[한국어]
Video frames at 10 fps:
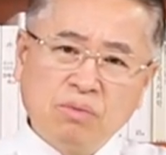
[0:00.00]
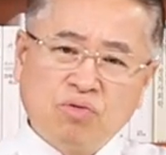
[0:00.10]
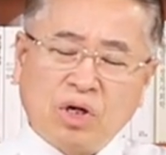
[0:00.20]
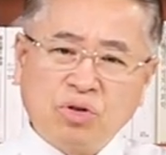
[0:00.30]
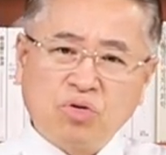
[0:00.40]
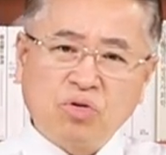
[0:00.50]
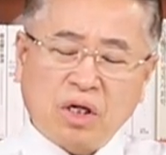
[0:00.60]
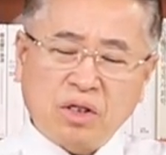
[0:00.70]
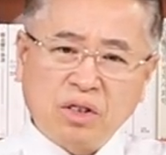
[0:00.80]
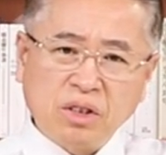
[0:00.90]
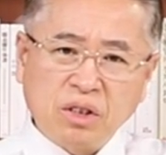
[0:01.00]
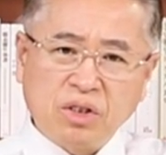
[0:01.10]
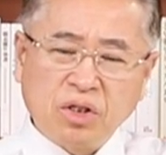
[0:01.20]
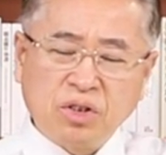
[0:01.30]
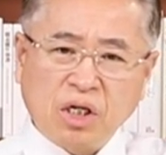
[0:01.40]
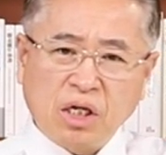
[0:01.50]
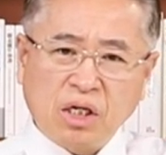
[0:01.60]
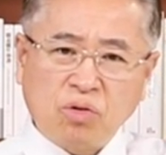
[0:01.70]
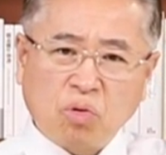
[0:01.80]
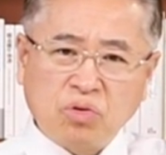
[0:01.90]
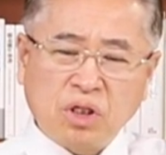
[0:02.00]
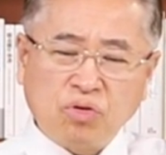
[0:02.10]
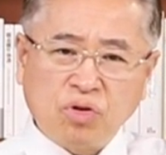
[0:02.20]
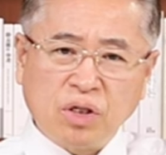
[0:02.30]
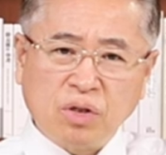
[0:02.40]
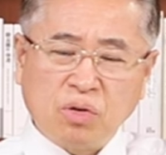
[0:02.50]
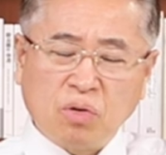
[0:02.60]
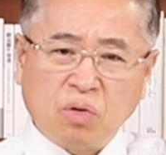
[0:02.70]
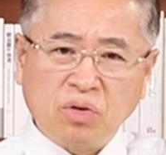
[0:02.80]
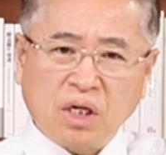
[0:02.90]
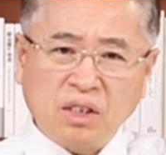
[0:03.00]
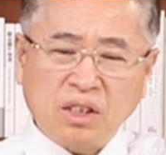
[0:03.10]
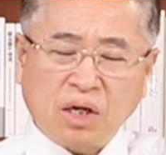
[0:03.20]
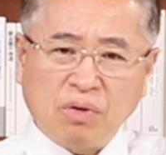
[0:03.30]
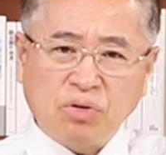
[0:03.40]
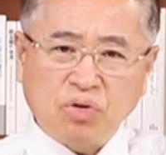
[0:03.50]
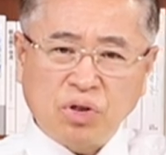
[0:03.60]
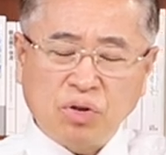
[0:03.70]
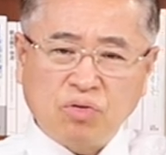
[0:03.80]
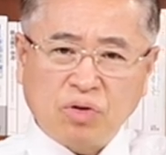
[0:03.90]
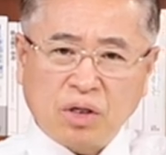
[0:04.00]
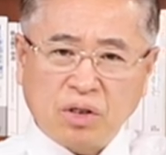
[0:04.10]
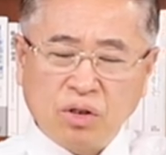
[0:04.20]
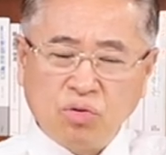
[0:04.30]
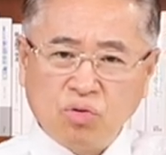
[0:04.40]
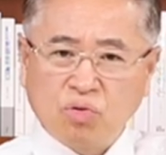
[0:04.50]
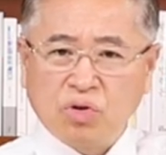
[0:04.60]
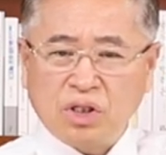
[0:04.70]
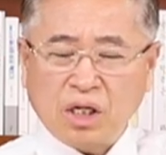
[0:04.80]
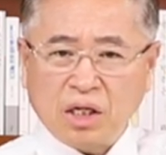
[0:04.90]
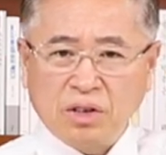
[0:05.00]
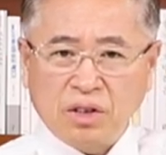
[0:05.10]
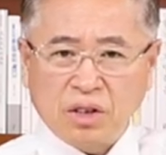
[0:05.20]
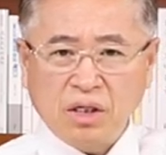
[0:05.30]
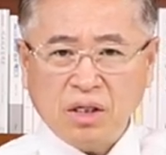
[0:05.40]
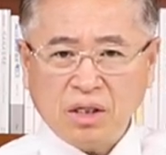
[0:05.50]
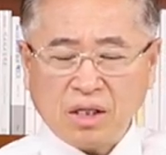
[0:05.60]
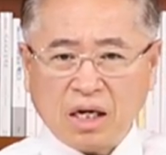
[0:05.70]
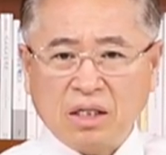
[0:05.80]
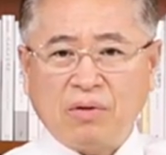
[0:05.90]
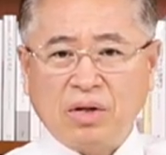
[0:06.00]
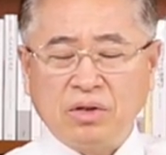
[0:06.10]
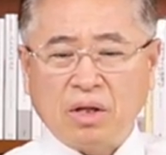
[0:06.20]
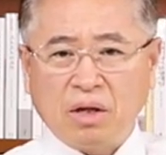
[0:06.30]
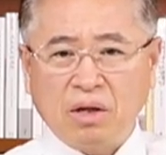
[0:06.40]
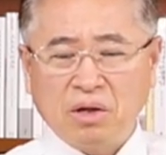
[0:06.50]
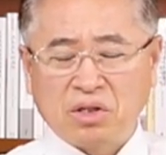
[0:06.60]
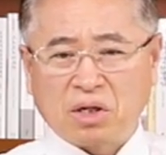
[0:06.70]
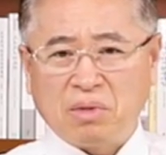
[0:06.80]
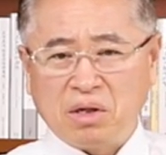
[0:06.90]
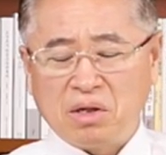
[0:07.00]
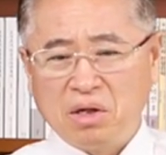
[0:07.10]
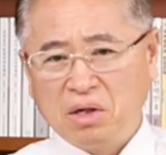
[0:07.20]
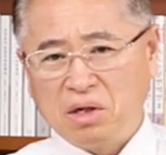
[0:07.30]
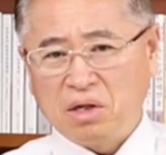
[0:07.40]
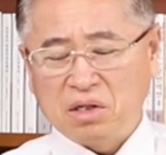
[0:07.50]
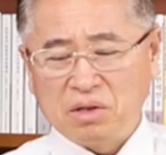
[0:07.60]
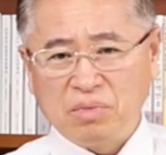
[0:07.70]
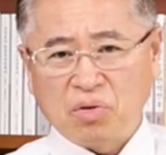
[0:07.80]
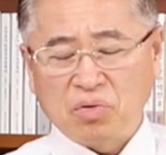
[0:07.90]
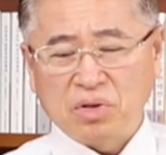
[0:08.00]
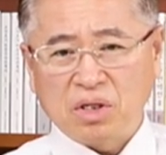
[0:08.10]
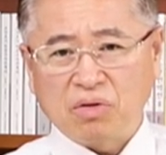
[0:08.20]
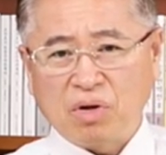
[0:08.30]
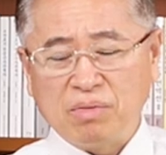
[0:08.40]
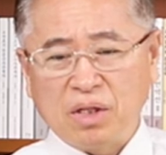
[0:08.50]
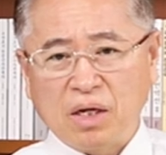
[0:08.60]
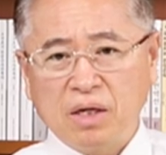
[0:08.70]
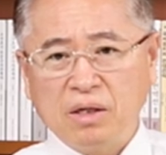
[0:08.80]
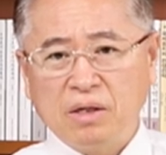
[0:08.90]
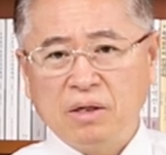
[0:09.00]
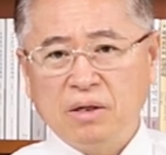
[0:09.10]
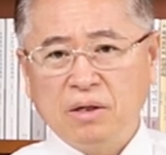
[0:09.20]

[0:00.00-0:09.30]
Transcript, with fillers: 북한, 중국 같은 전체 독재주의, 공산사회주의 국가들은 누구를 지지하는지 딱 나와 있는데 정말 흥미로운 결과입니다.